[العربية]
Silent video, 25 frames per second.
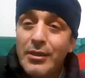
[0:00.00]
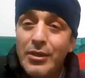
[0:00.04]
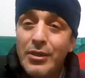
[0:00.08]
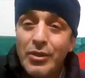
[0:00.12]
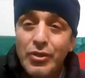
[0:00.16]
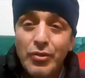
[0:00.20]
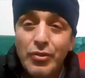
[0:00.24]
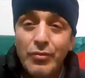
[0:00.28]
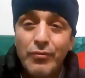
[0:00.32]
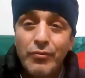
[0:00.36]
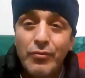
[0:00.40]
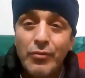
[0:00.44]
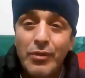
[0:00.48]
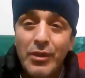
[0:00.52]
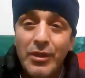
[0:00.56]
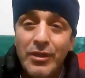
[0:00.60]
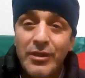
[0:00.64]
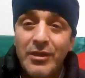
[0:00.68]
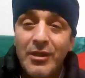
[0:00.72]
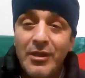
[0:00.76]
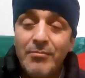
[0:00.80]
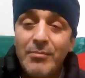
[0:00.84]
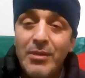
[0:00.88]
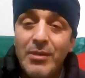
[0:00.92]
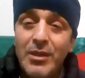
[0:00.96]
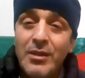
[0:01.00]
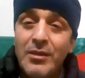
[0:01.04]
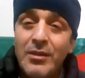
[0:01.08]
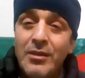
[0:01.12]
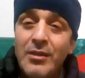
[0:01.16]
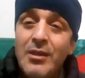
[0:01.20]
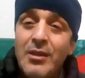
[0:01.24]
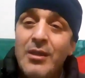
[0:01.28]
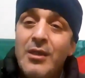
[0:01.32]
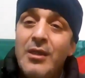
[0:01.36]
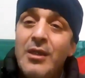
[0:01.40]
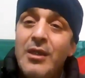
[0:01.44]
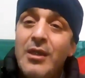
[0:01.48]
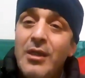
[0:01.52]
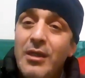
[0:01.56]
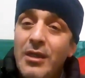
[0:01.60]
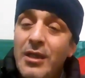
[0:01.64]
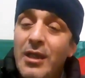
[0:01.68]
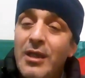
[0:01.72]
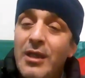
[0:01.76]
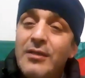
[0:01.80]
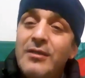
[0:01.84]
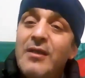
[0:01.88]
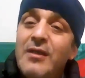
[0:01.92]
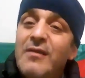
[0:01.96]
رانا نشوفو غير الظلمة
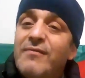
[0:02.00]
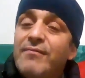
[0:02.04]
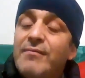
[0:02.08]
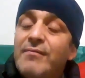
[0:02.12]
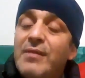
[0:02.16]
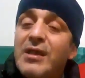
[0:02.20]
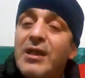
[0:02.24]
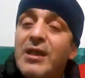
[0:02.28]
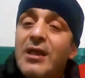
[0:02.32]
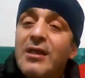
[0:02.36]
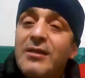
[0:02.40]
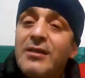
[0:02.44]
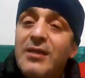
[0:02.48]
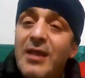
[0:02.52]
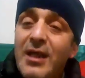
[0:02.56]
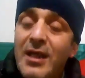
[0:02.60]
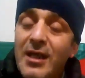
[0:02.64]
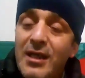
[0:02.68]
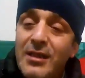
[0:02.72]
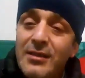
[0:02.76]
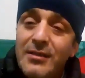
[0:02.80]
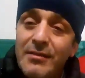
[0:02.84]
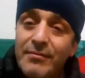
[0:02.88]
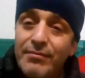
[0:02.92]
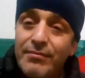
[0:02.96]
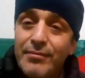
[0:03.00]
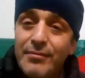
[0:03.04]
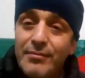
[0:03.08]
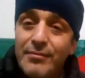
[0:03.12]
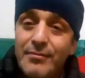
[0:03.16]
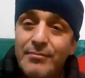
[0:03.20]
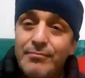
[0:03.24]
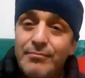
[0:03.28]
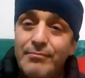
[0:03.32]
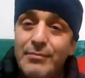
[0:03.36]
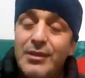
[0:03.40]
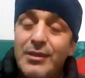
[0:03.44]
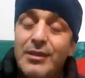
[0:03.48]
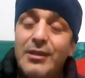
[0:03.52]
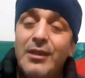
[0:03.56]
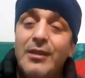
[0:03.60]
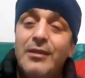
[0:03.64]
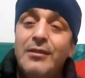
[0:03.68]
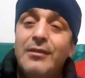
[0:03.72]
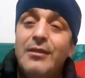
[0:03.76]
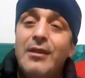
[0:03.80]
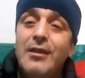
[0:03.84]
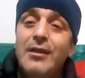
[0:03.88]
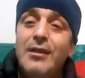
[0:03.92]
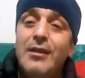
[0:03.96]
الهداف ما كان تا هدف ما
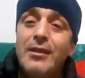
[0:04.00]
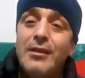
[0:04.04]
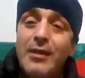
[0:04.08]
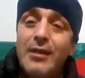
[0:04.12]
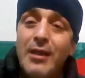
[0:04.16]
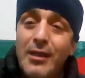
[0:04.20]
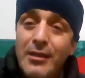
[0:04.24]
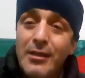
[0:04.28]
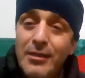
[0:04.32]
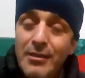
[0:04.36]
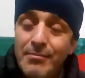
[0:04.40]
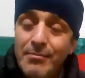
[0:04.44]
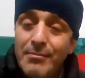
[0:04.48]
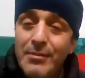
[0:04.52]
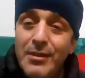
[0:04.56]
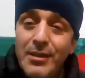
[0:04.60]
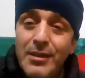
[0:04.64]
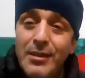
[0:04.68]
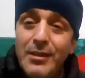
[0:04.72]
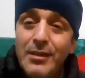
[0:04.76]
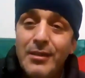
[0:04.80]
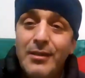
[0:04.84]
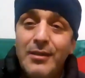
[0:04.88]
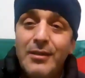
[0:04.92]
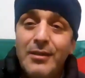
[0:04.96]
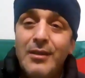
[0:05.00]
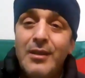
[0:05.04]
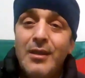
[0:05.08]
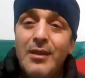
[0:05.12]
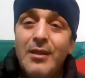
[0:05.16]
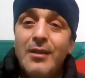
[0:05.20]
كان لا راي مليح